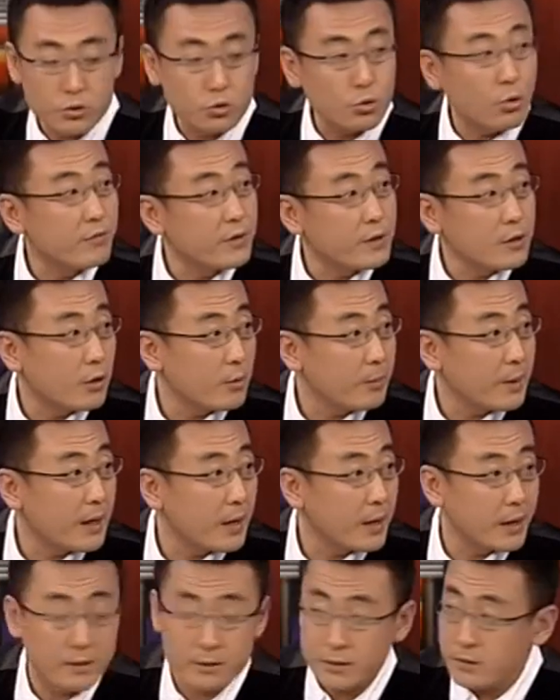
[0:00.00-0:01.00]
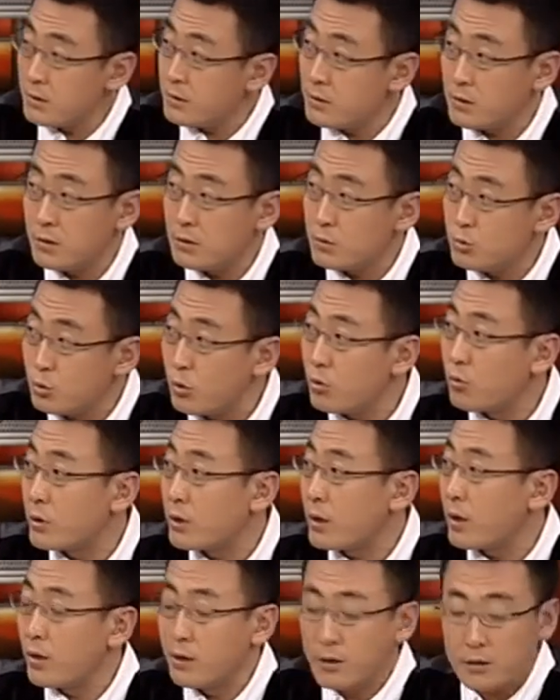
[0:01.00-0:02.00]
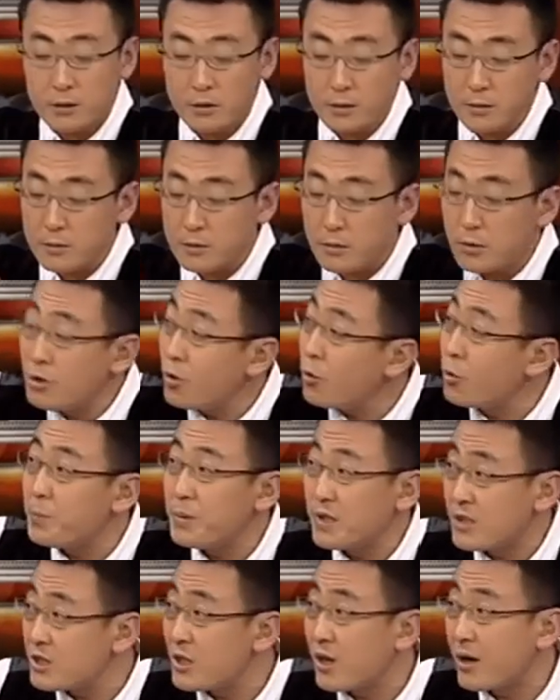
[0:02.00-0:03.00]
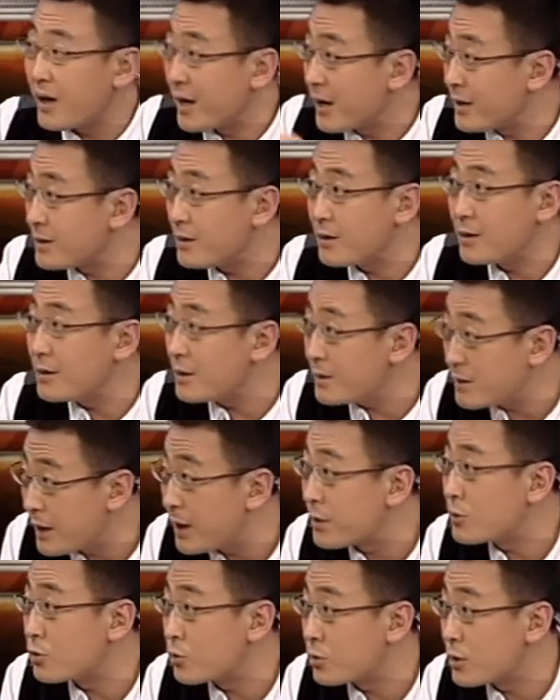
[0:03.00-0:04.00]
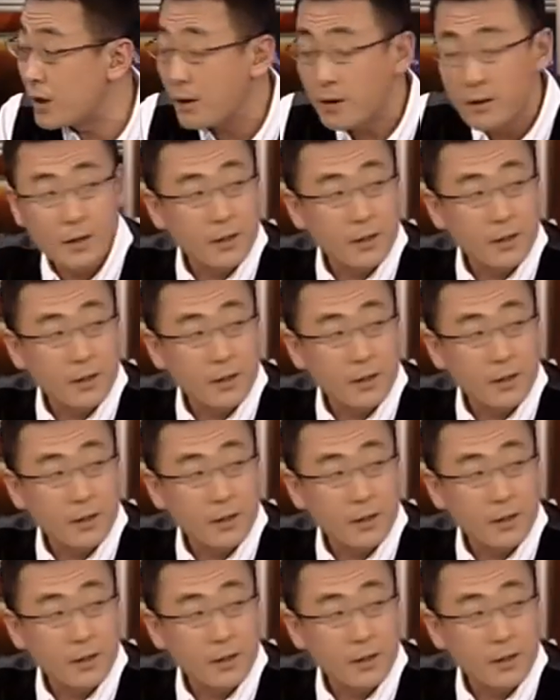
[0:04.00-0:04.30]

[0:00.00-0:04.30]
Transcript: 做文韬拍案这个做过的，有比上海这个更严重的。